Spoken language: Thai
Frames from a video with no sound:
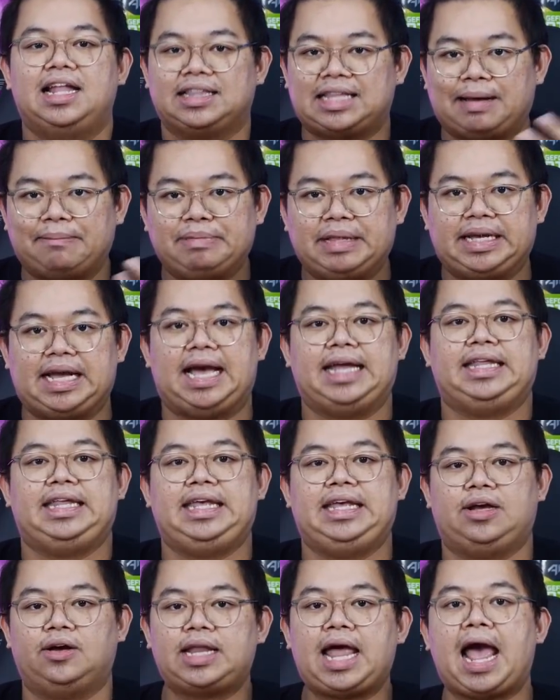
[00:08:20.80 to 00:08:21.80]
ตามตึกไอ
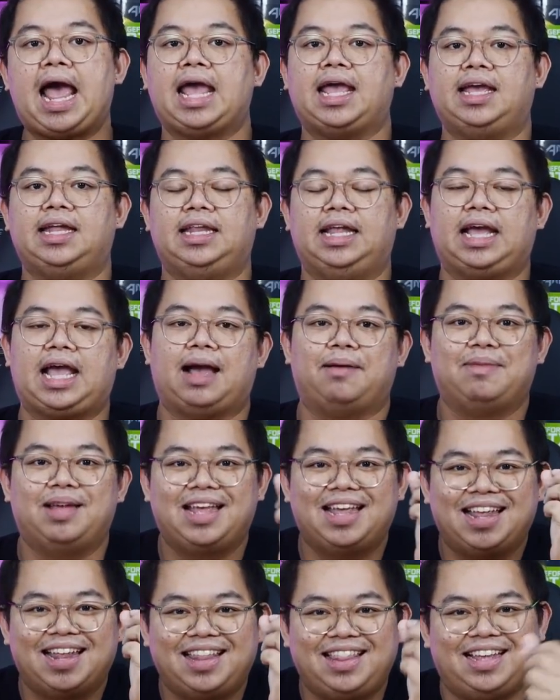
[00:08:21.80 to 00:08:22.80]
ทีก็ได้นะครับ
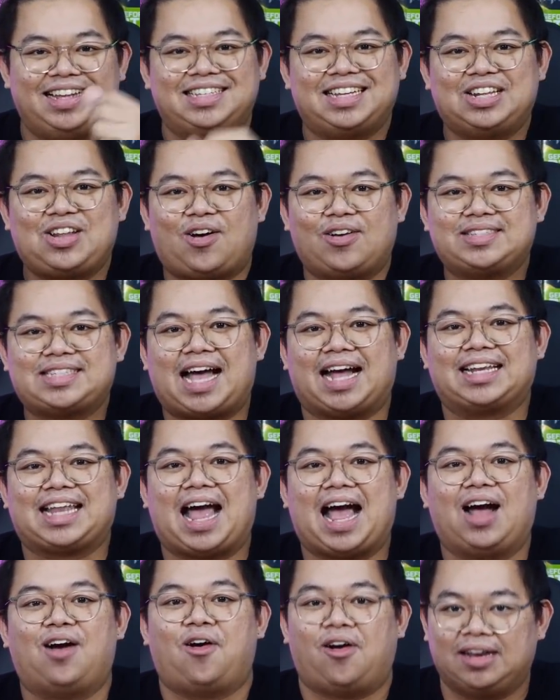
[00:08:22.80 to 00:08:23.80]
หรือจะลองสั่ง
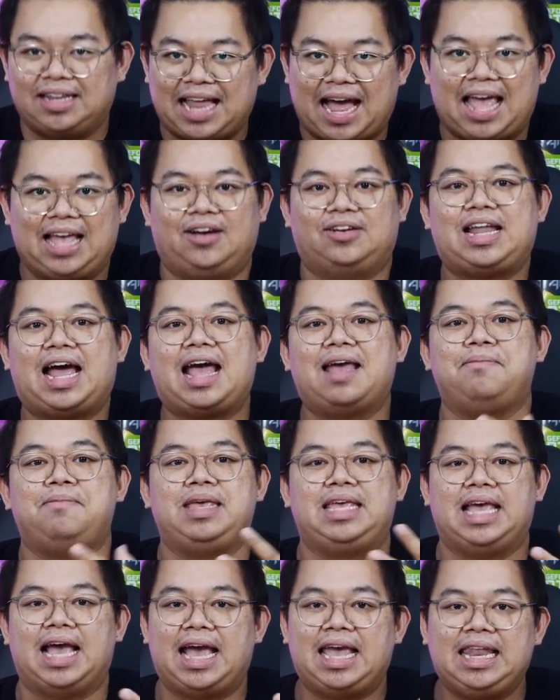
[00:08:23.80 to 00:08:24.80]
ทางออนไลน์ก็ได้
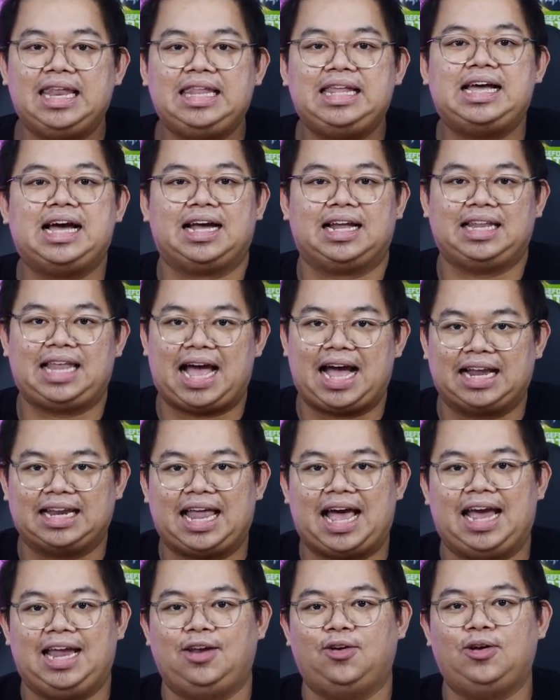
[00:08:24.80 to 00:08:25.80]
มีให้เลือกหลากห
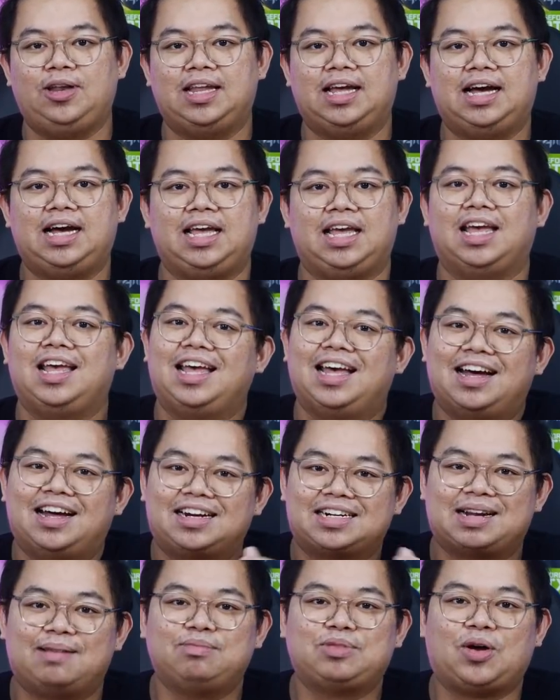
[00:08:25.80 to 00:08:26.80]
ลายรุ่นเลย
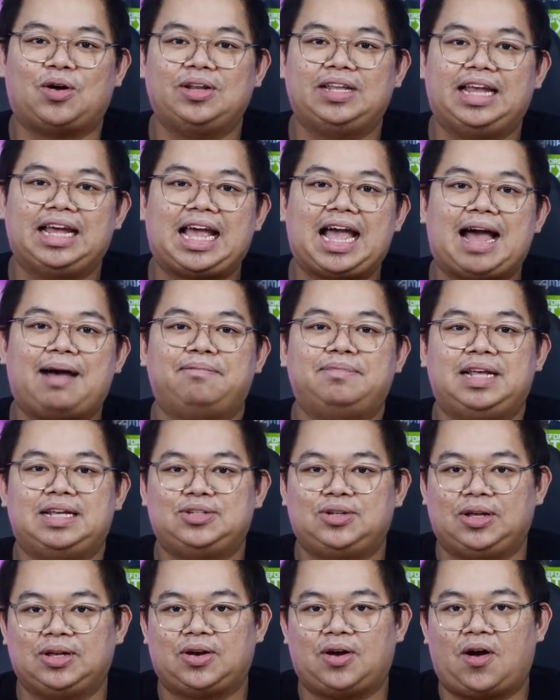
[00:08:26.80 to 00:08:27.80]
เริ่มต้นนะครับใน
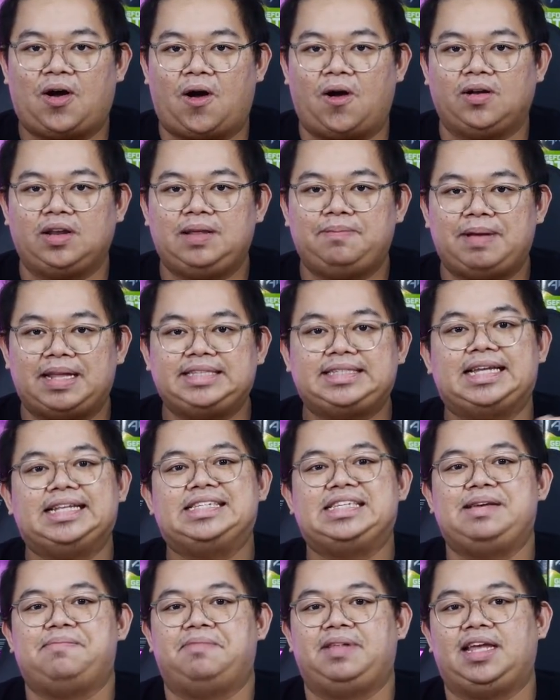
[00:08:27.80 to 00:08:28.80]
ส่วนของที่เป็นเจ
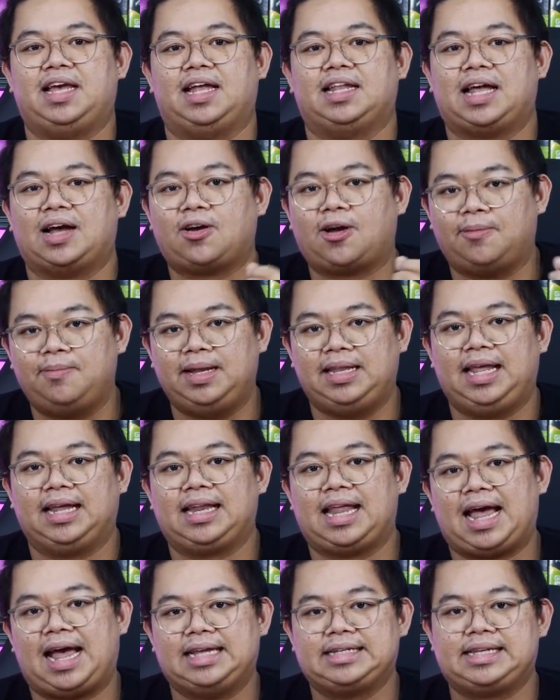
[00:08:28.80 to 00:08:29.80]
นิบเนี่ยทั้งคอมเมนตเล็ก
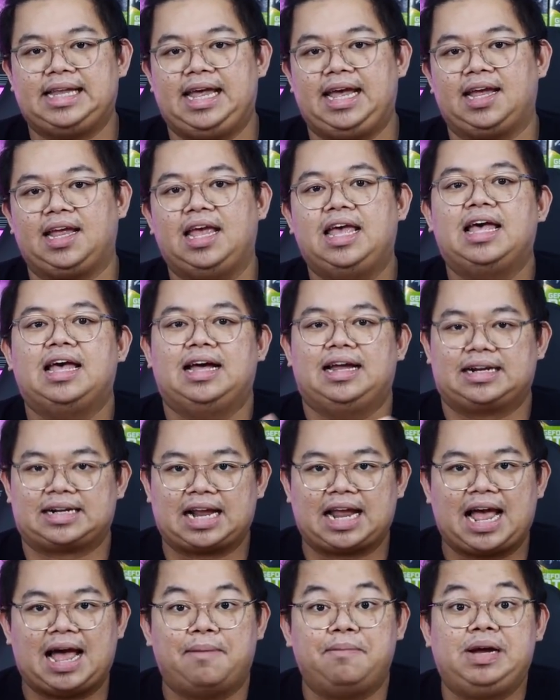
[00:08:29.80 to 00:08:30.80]
และไอซ์เล็ก
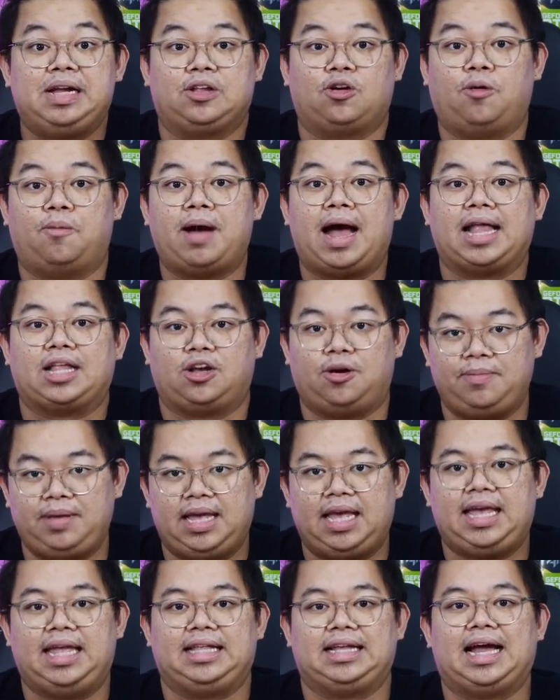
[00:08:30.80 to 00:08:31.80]
ราคาหมื่นกว่าบาทก็มี
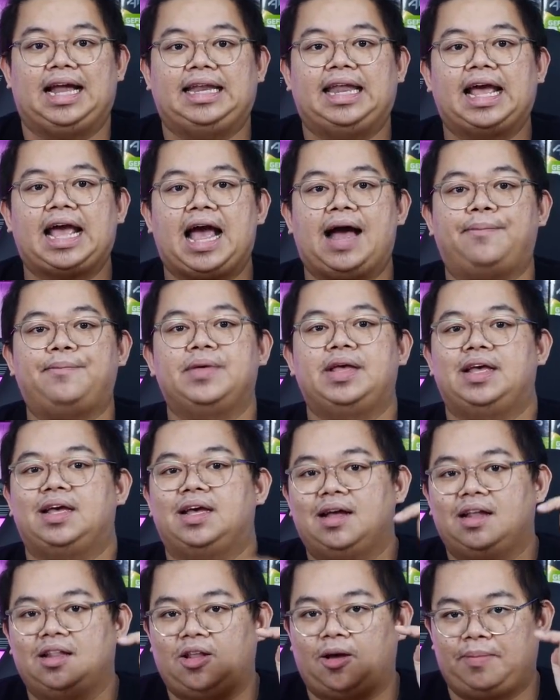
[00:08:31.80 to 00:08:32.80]
ให้เห็นกันนะครับ
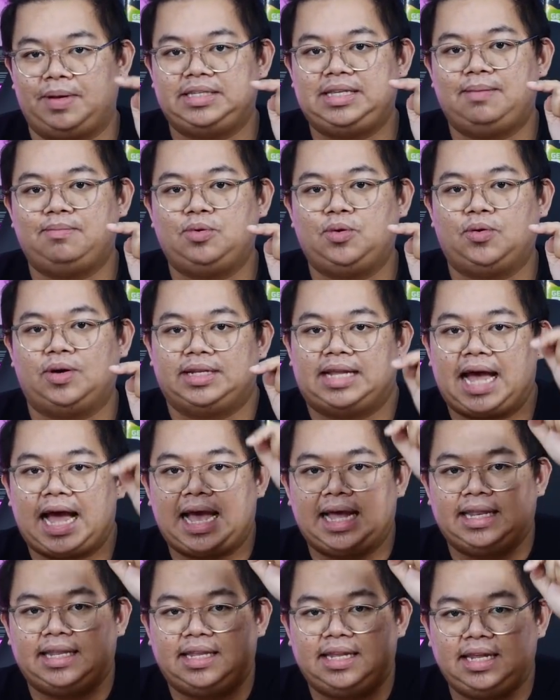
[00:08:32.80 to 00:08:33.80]
ลองไปจิ้มดูกันได้
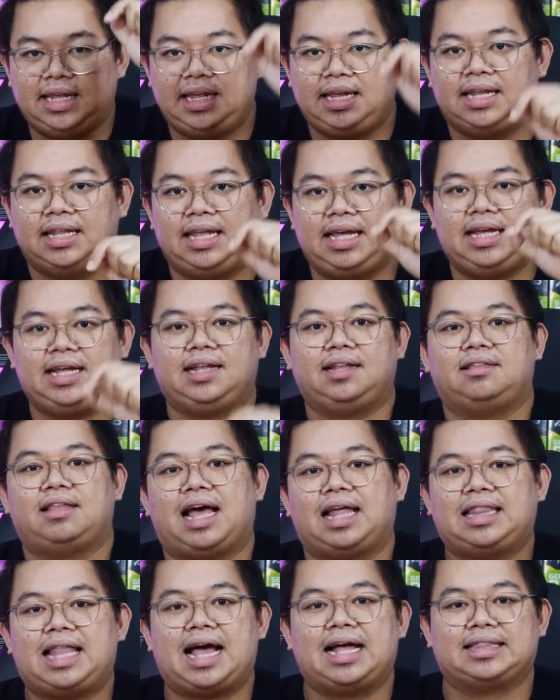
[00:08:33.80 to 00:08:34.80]
ที่ลิงก์
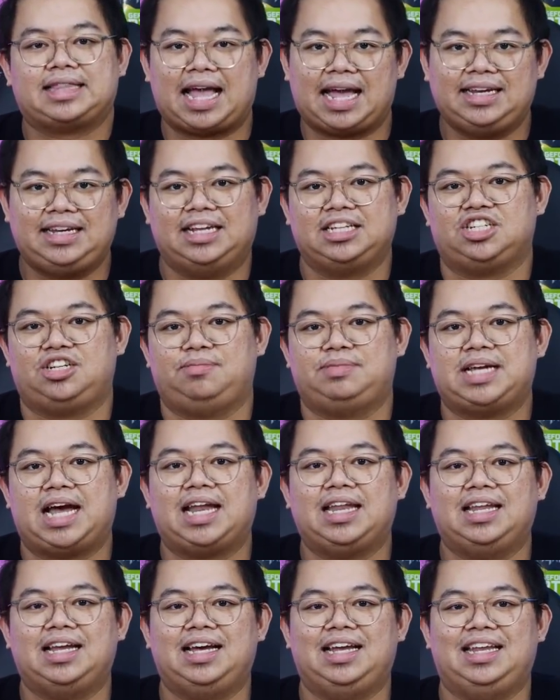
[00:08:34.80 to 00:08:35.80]
ด้านล่างใต้
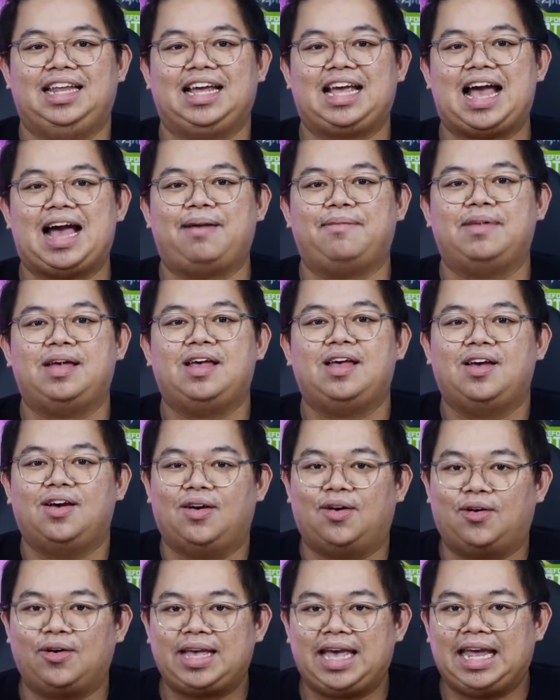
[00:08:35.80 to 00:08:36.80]
description เลยนะครับ
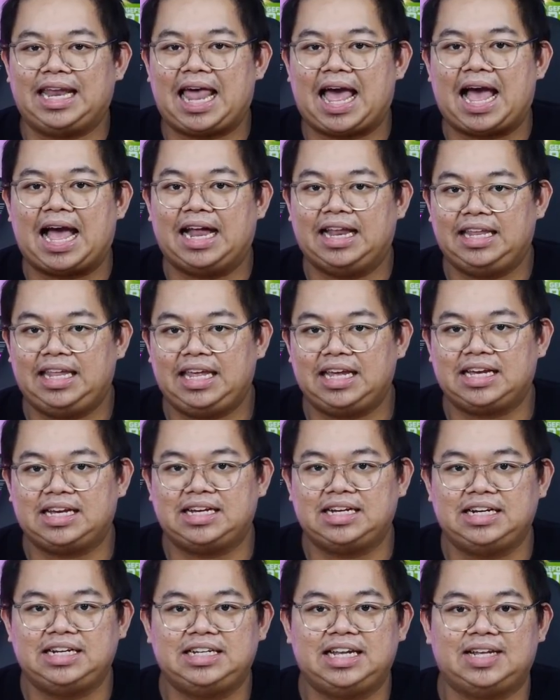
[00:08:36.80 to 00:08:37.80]
โอเคละนี่
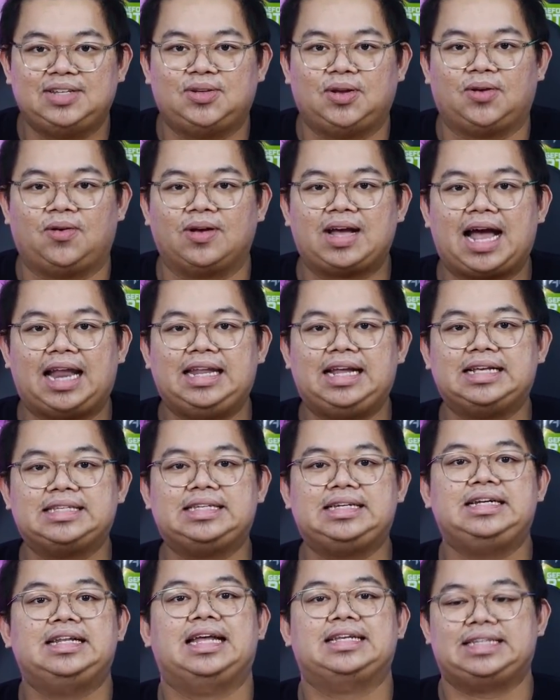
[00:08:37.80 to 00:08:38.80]
คือในส่วนของการเลือก
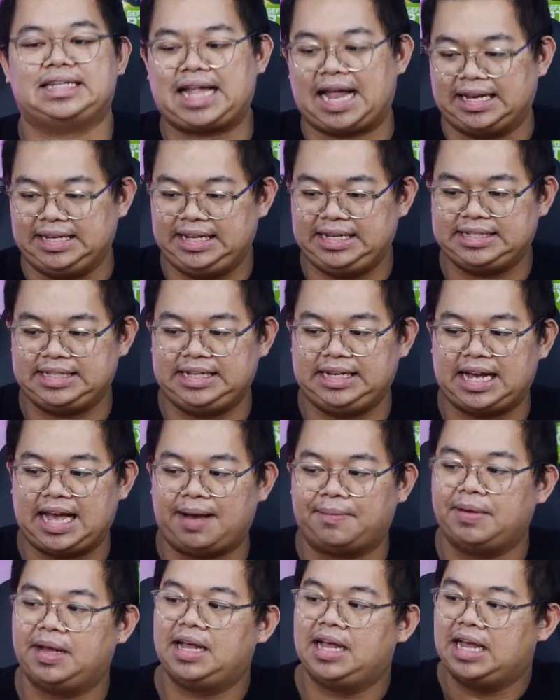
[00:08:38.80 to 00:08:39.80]
ซื้อและสถานที่ซื้อค
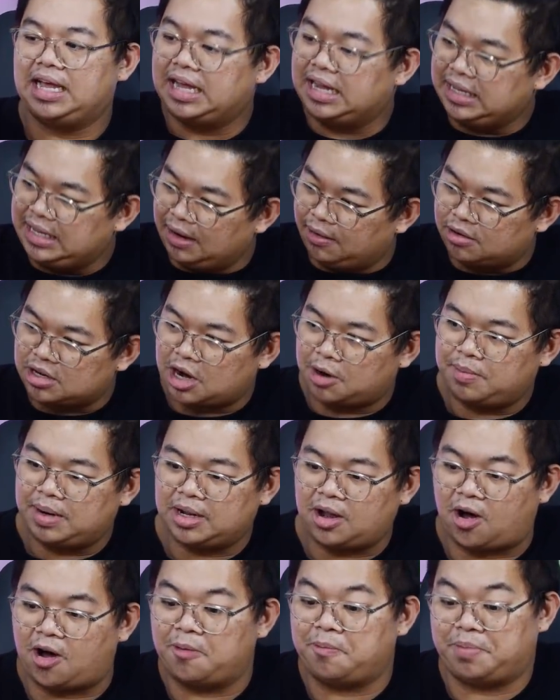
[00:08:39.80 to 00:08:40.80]
รับ เดี๋ยวเรามา
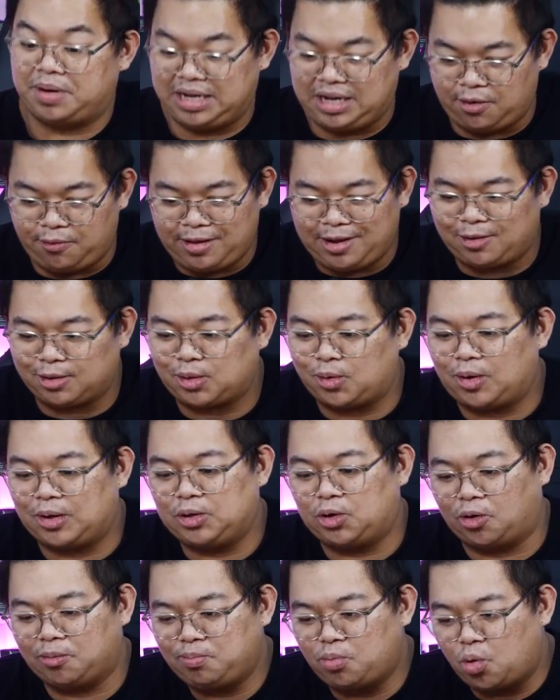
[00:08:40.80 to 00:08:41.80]
ลองพรีวิวตัว
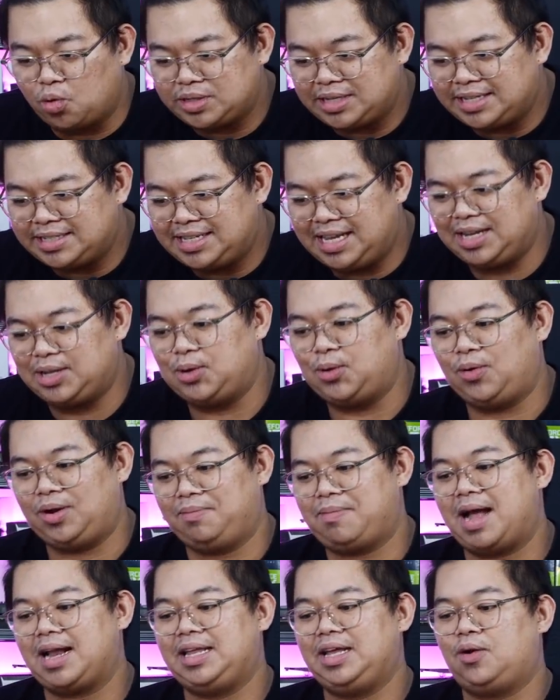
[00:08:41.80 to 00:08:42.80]
โน้ตบุ๊กจริง ๆดูกั
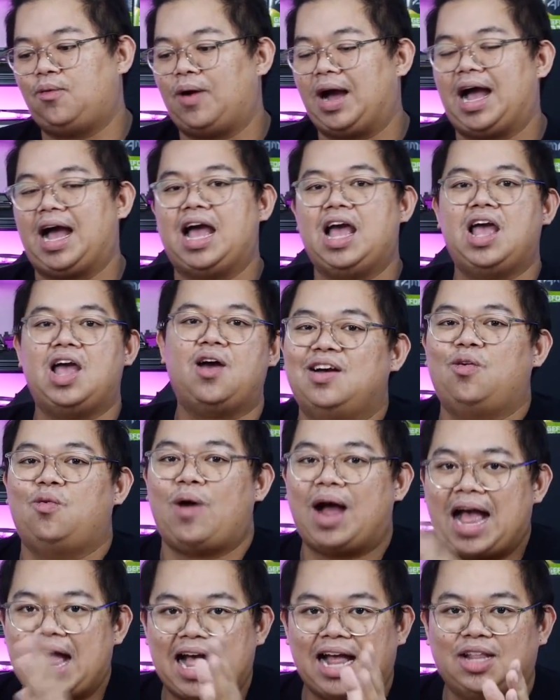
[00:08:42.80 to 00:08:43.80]
นบ้างดีกว่า
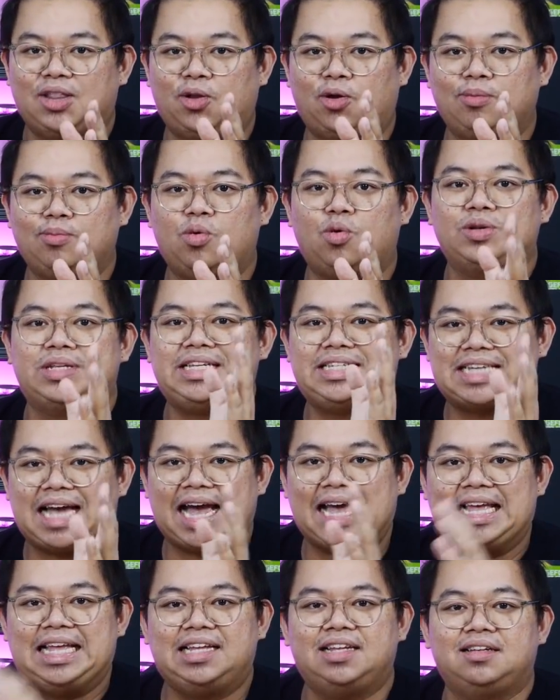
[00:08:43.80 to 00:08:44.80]
ว่าโน้ตบุ๊กที่ใช้